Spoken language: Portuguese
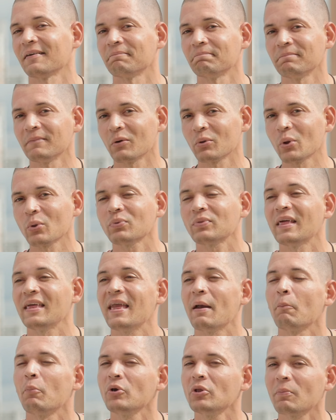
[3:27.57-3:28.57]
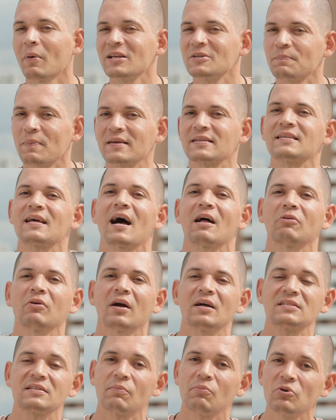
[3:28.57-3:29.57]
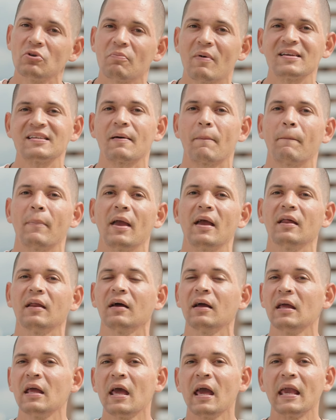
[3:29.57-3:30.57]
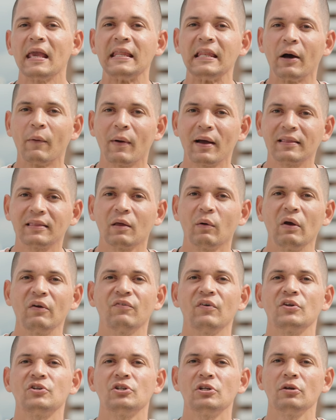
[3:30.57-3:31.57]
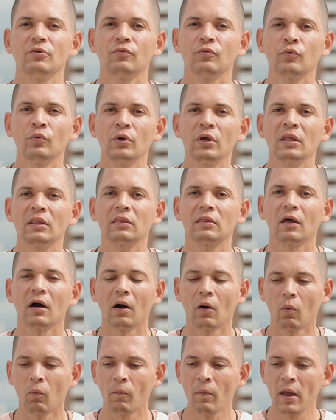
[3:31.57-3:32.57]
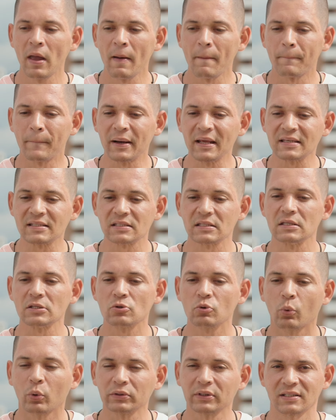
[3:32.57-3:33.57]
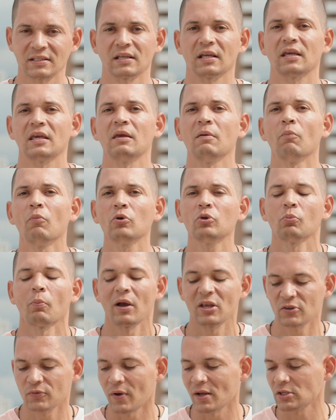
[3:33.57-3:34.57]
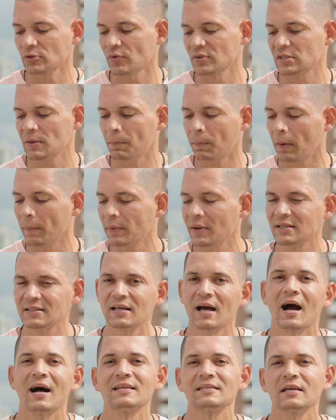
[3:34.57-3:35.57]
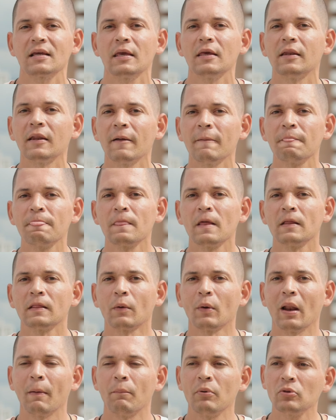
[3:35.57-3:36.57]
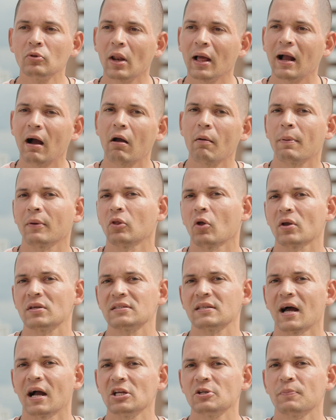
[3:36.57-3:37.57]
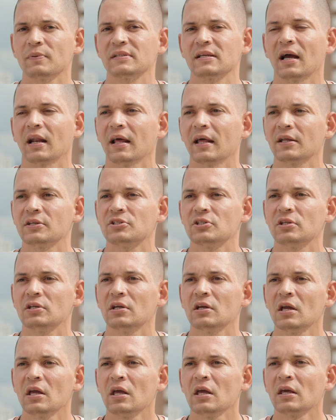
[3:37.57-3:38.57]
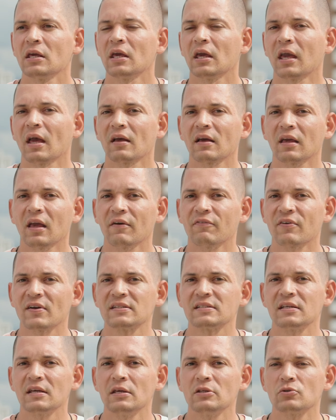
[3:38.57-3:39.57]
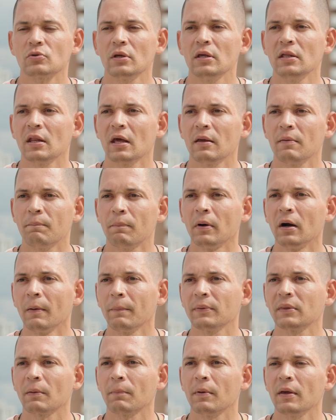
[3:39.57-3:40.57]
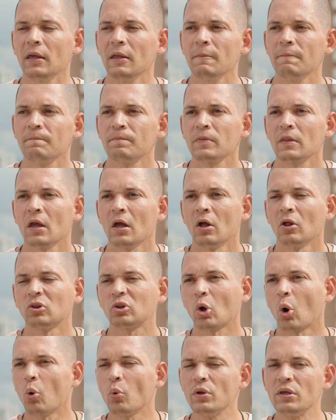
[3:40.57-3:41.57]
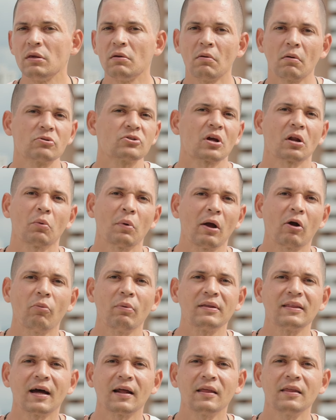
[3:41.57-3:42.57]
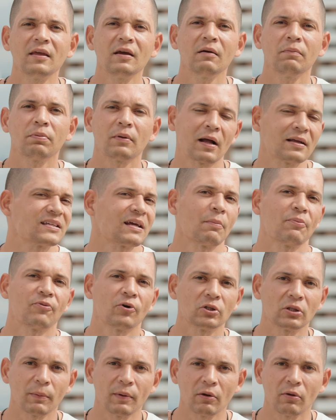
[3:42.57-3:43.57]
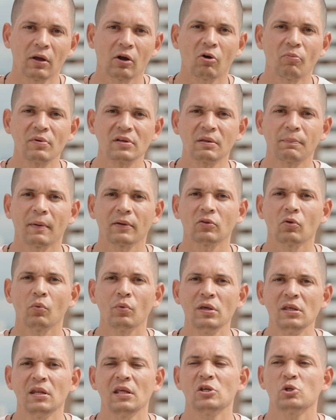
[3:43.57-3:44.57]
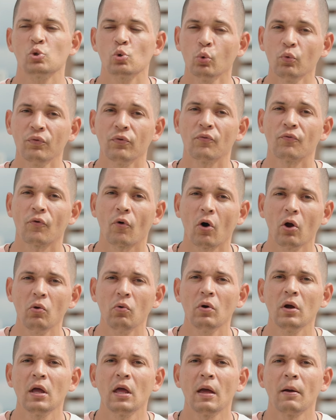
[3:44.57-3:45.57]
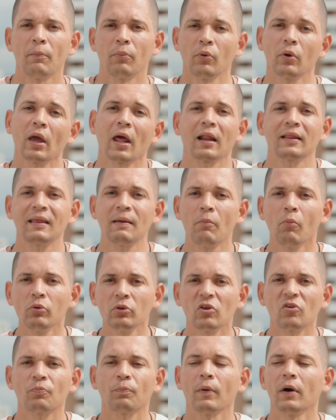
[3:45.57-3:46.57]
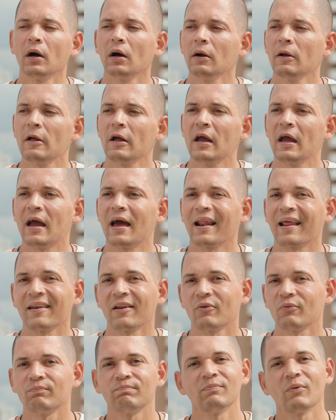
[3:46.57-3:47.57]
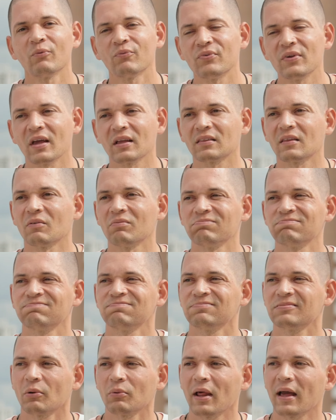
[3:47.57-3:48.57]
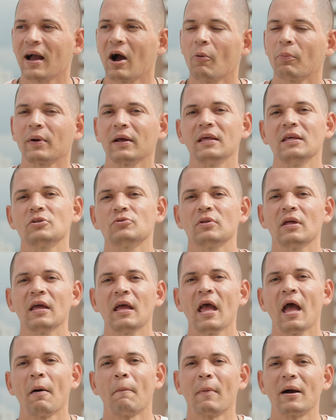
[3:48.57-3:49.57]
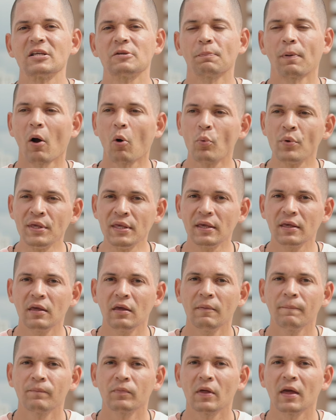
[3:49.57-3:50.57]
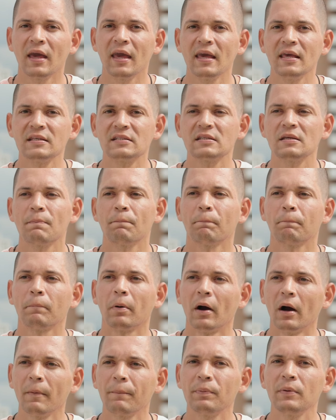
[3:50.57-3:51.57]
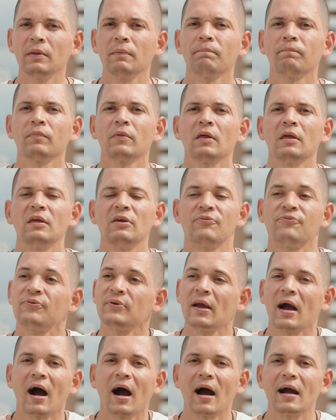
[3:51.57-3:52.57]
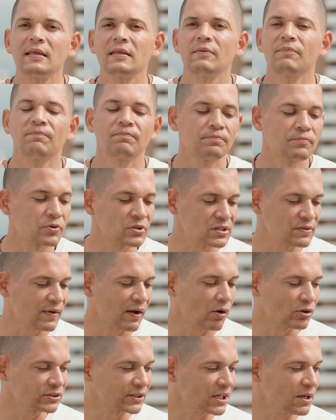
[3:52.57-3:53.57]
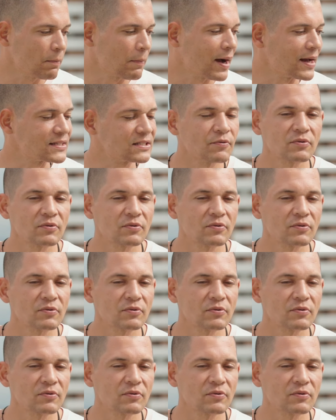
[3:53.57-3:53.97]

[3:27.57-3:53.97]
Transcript: Não, não tem, é muito mais pesado, cansa muito mais a perna e não é tão efetivo e tão preciso quanto essa daqui. Muito mais fácil fazer pump nessa asa aqui, né? Então ela é muito legal aí para dog para essa galera de, que quer, quer fazer isso aí, né? E pump também. Towin eu já não recomendaria, a Sabe Foil também não recomenda para Towin, nem Surf Foil, porque ela tem muito spam, ela não, não fica tão, tão legal para isso, né? Mas para Wing, Race, Pump e Freeride você vai gostar demais.